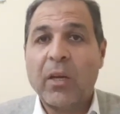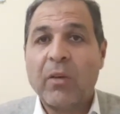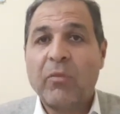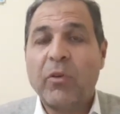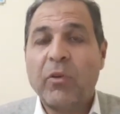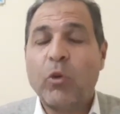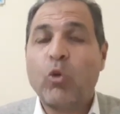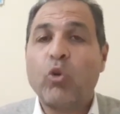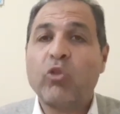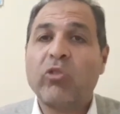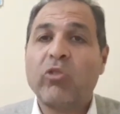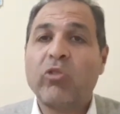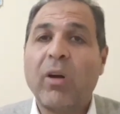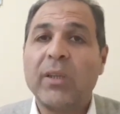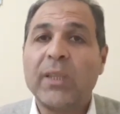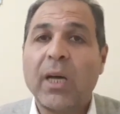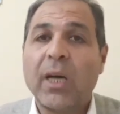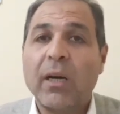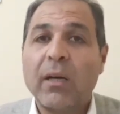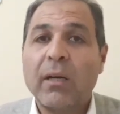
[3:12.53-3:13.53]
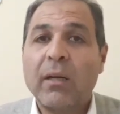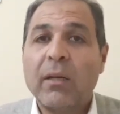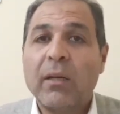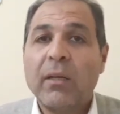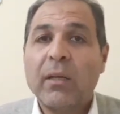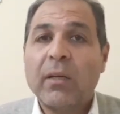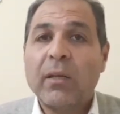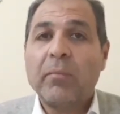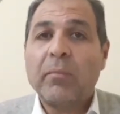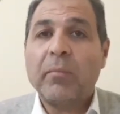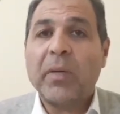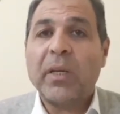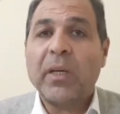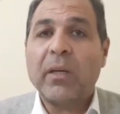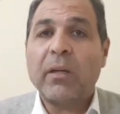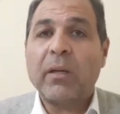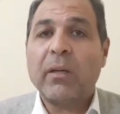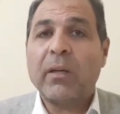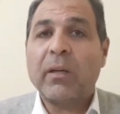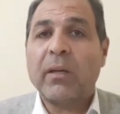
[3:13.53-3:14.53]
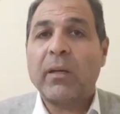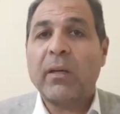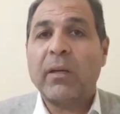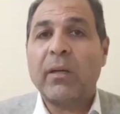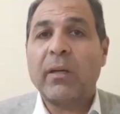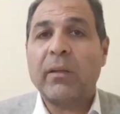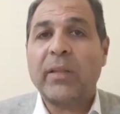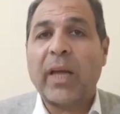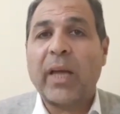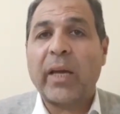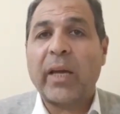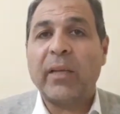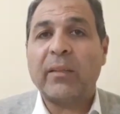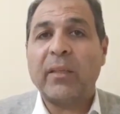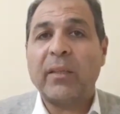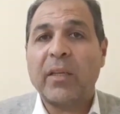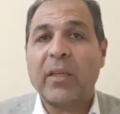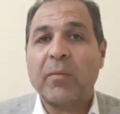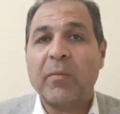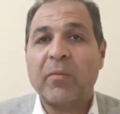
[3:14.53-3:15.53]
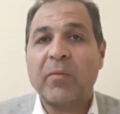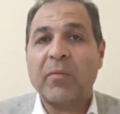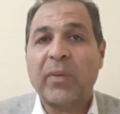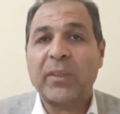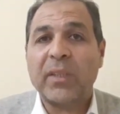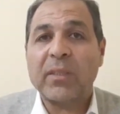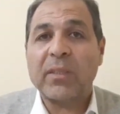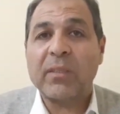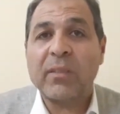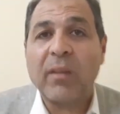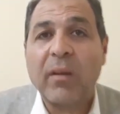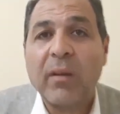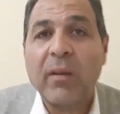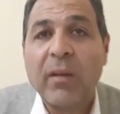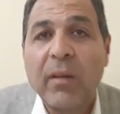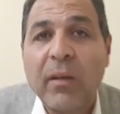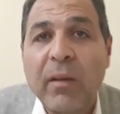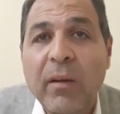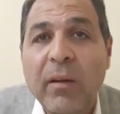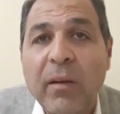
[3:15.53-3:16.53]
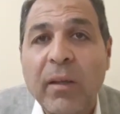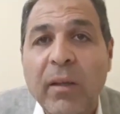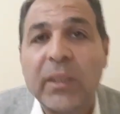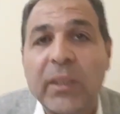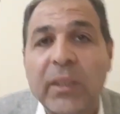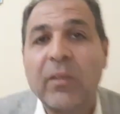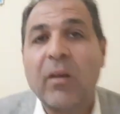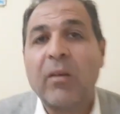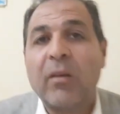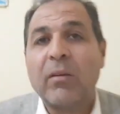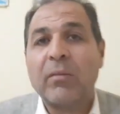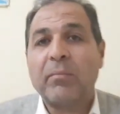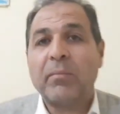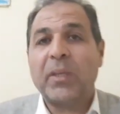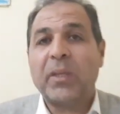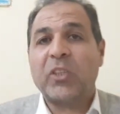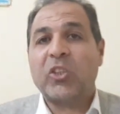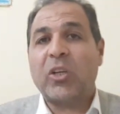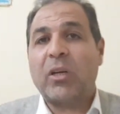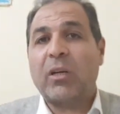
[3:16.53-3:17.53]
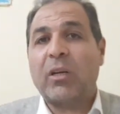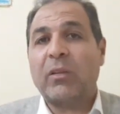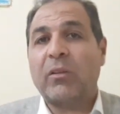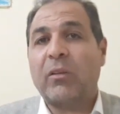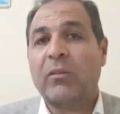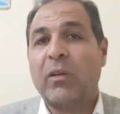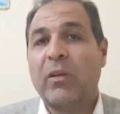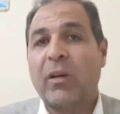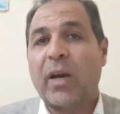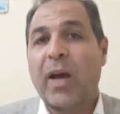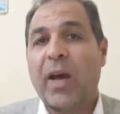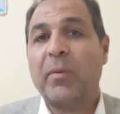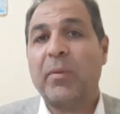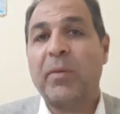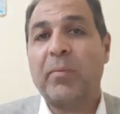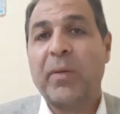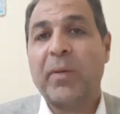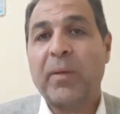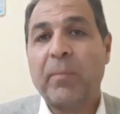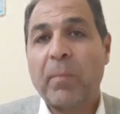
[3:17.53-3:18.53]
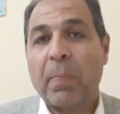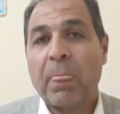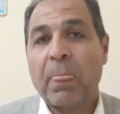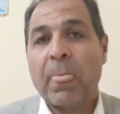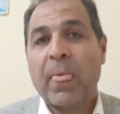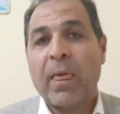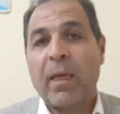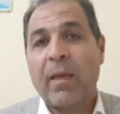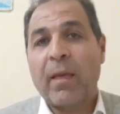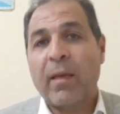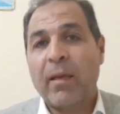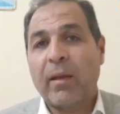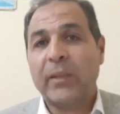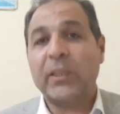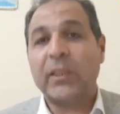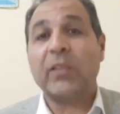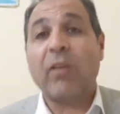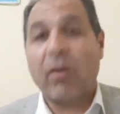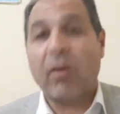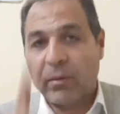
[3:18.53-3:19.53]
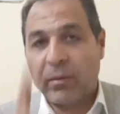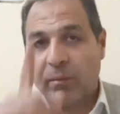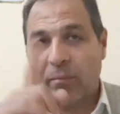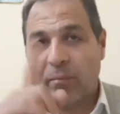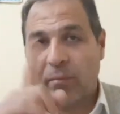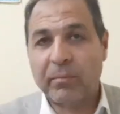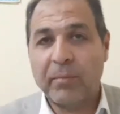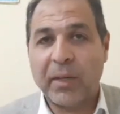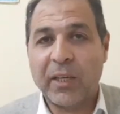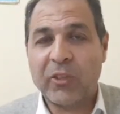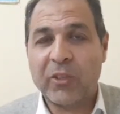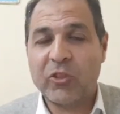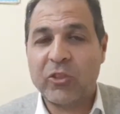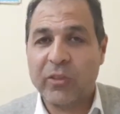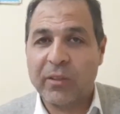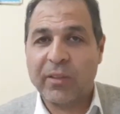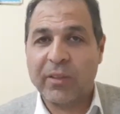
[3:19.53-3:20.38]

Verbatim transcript: في الخساره من آه، تحياتي ليك من فرنسا رضا ماشي يا رضا حبيبي رضا بلاش